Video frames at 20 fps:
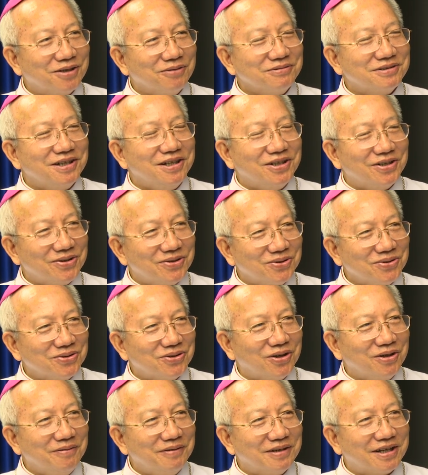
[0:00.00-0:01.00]
thông tin cho chúng
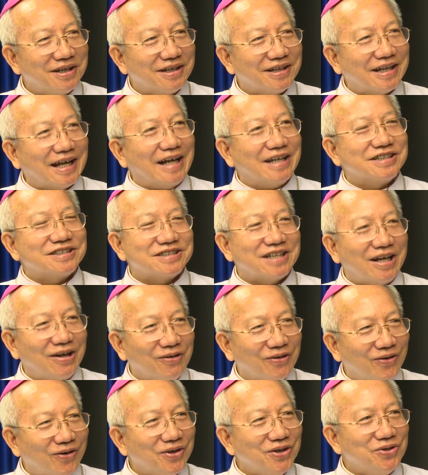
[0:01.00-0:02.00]
tôi biết tại sao
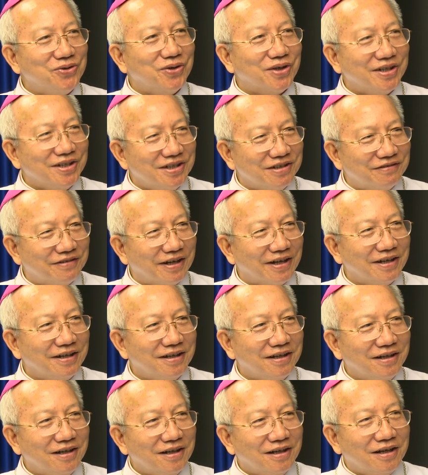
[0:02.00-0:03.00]
có cái chuyện như vậy
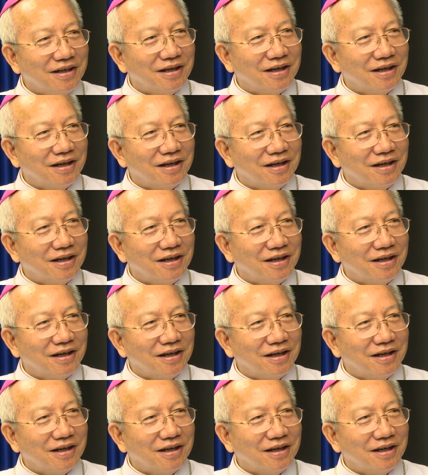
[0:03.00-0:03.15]
vâng.